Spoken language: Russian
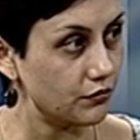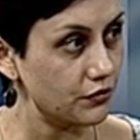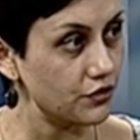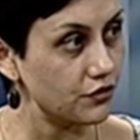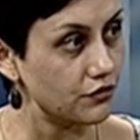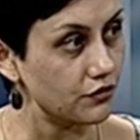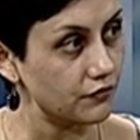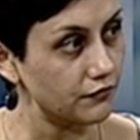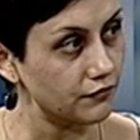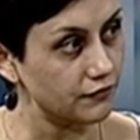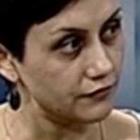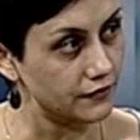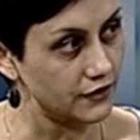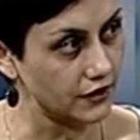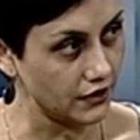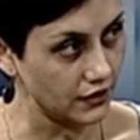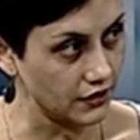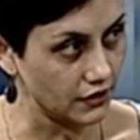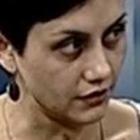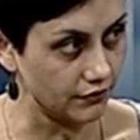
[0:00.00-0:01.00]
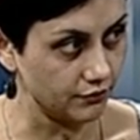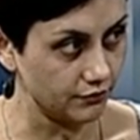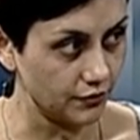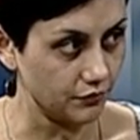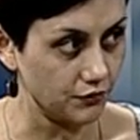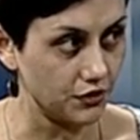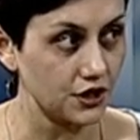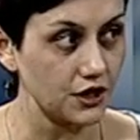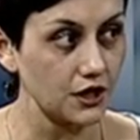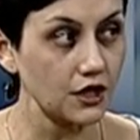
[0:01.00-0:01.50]
еще в закрытом
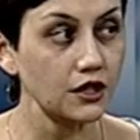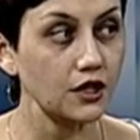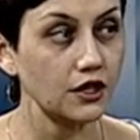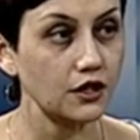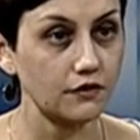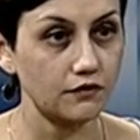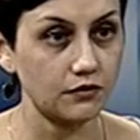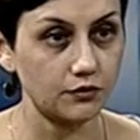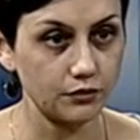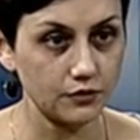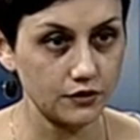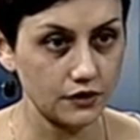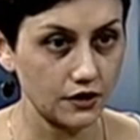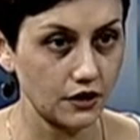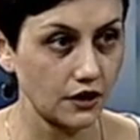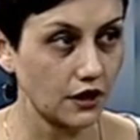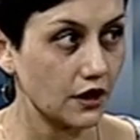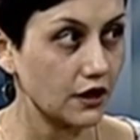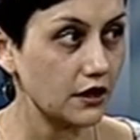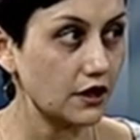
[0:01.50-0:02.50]
помещении, не выпуская,